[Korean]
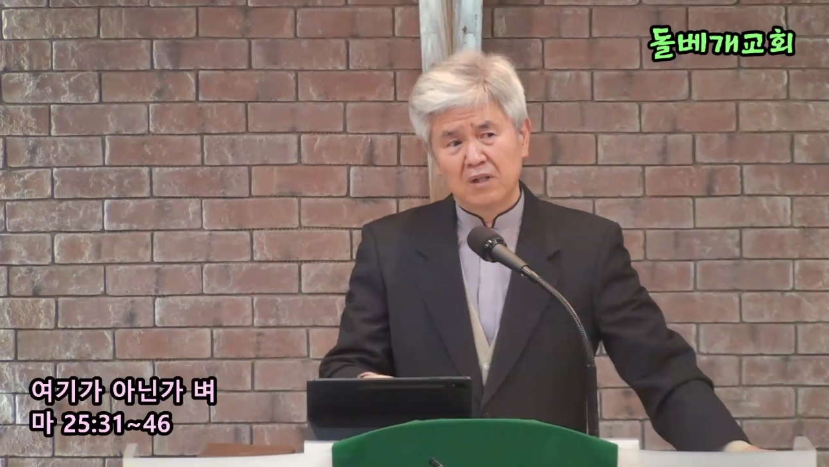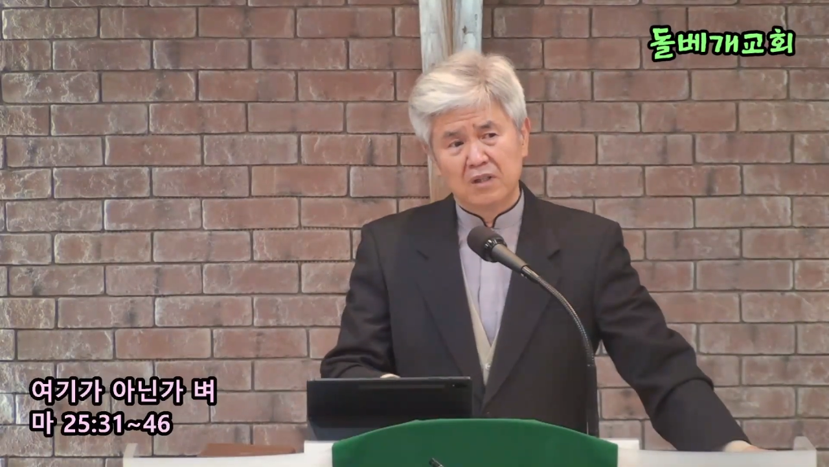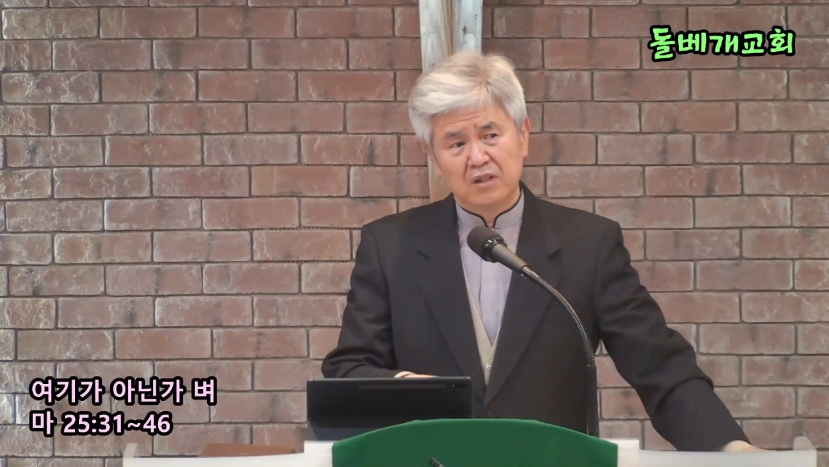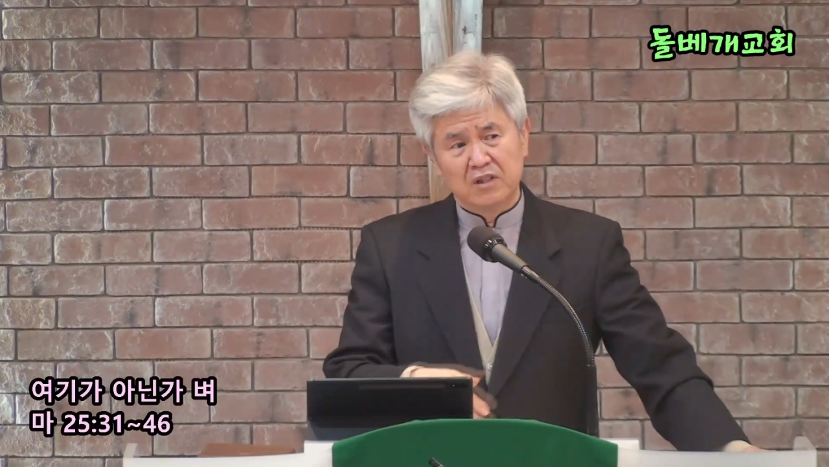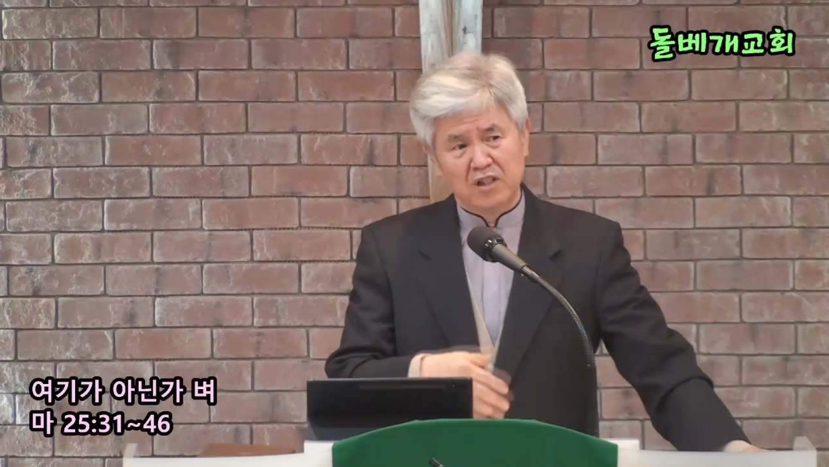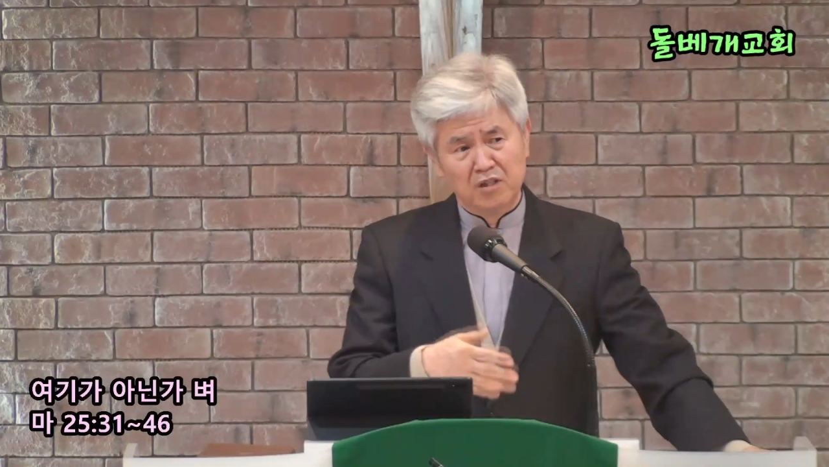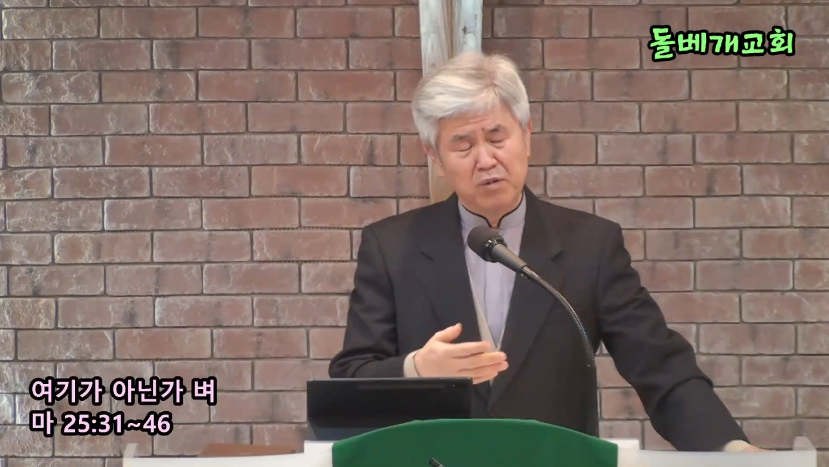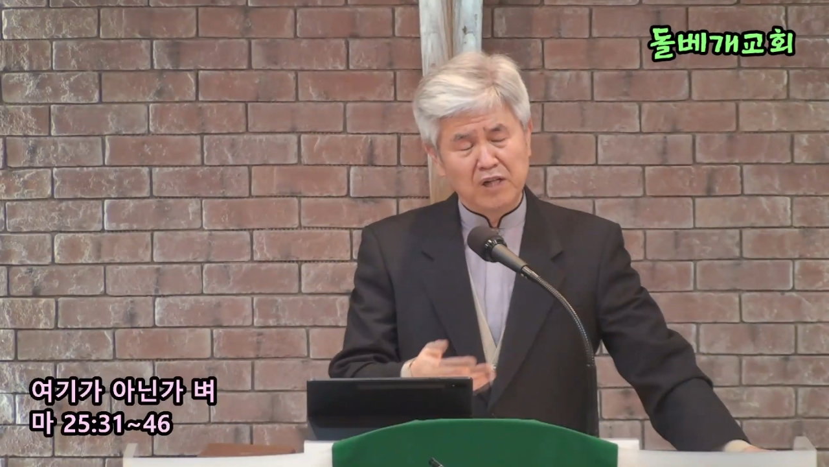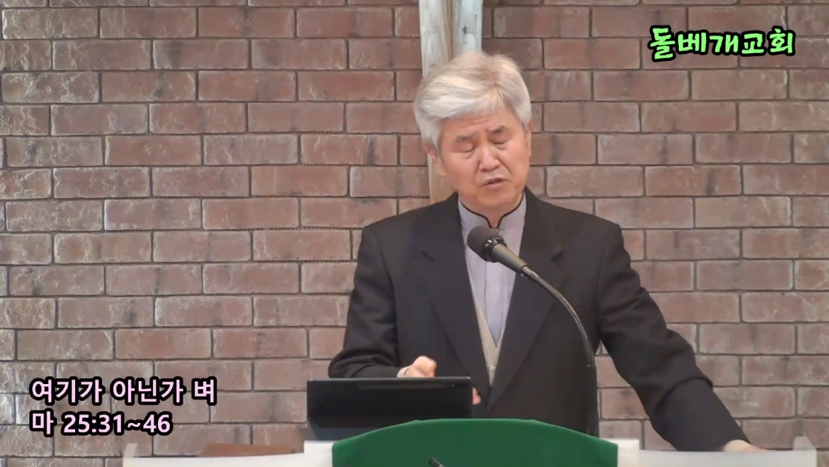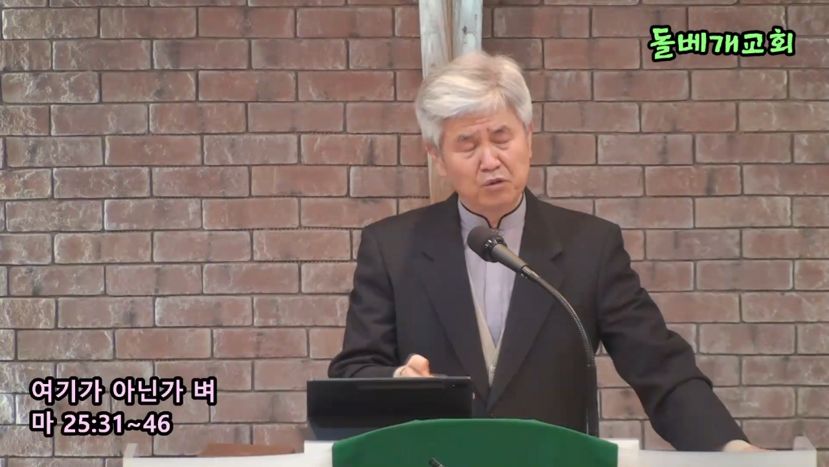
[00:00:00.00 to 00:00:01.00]

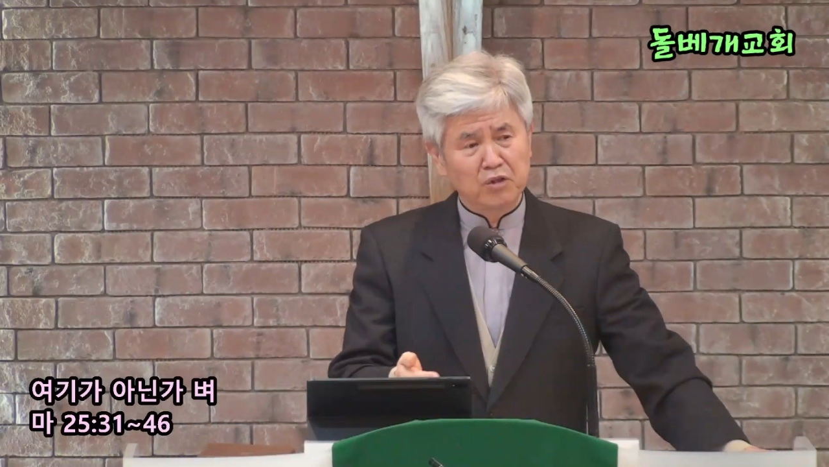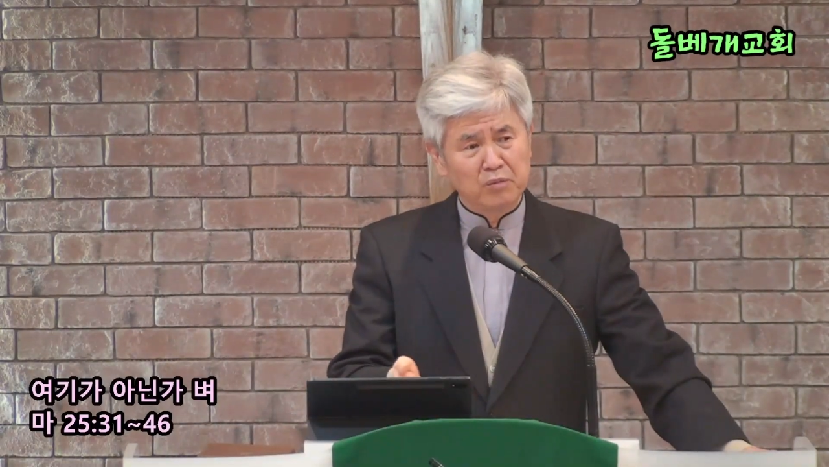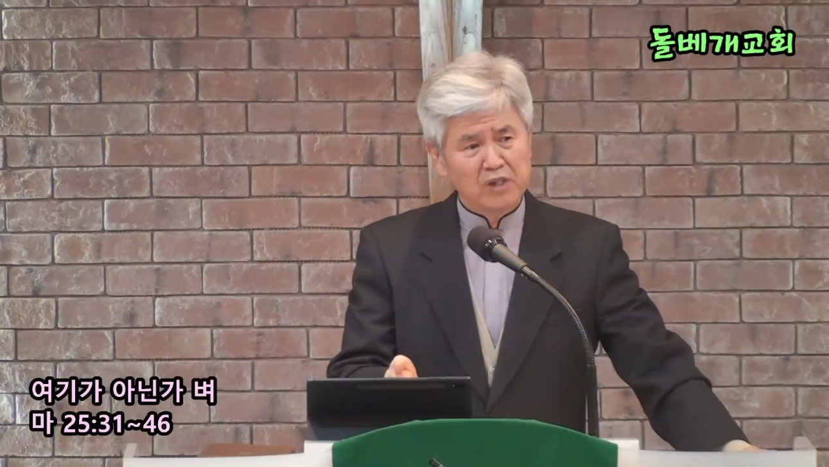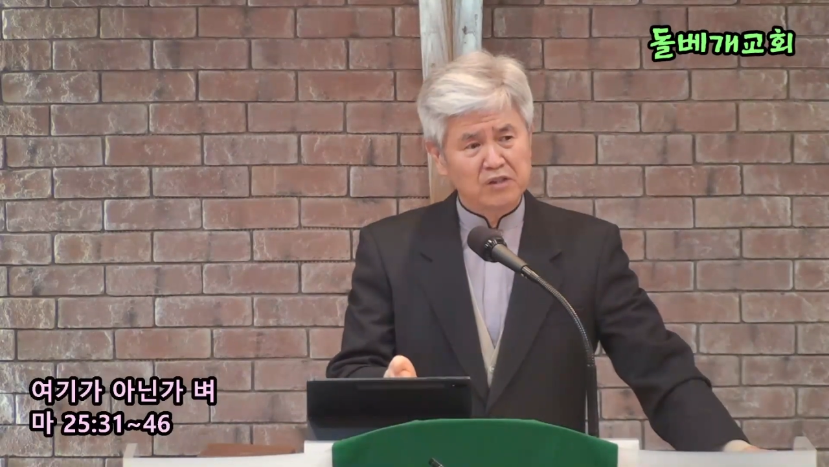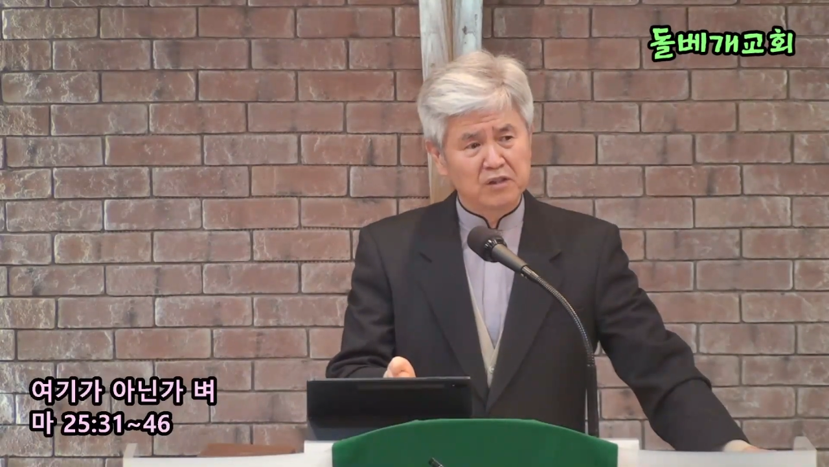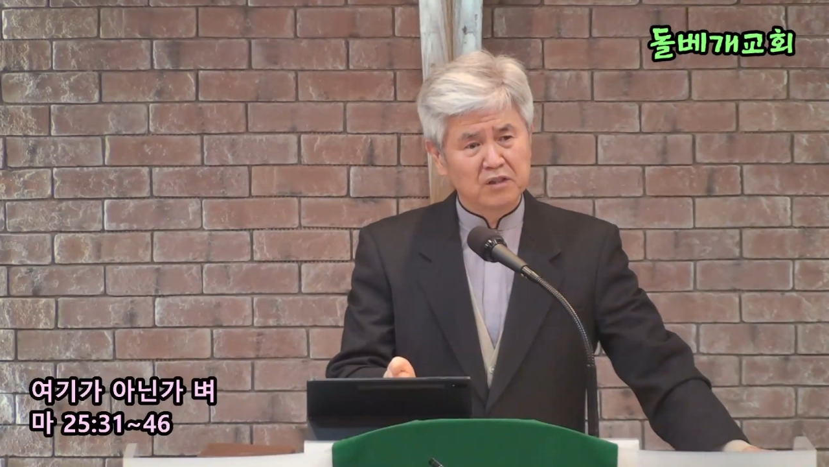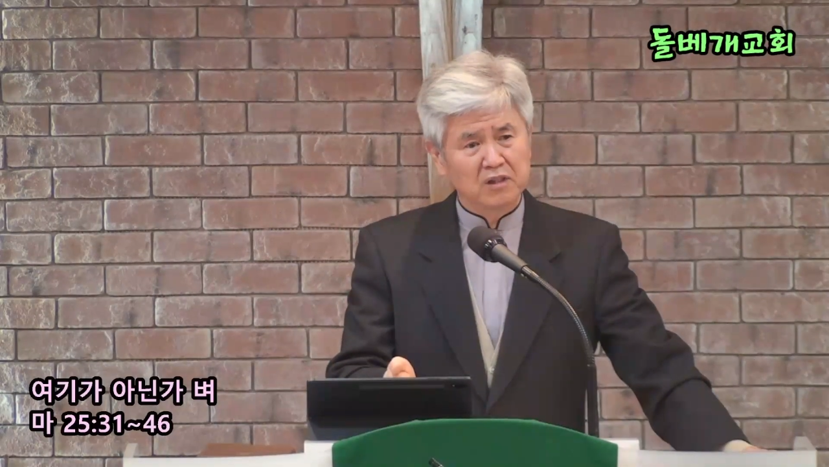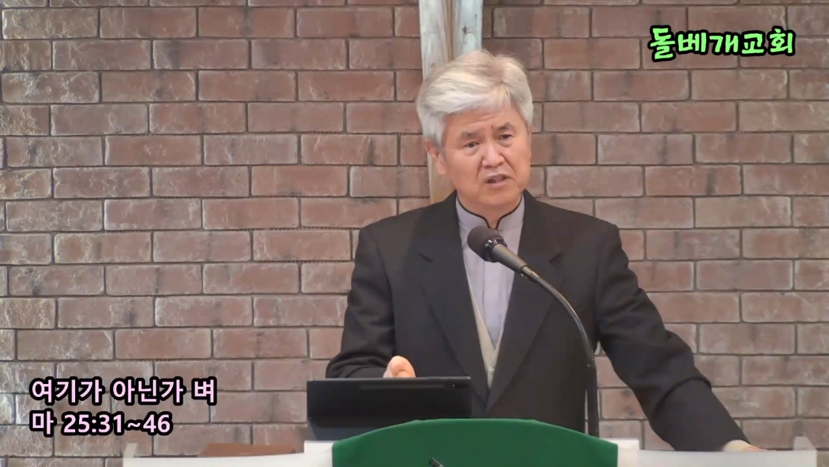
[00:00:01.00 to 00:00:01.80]
일반적으로 봤을 때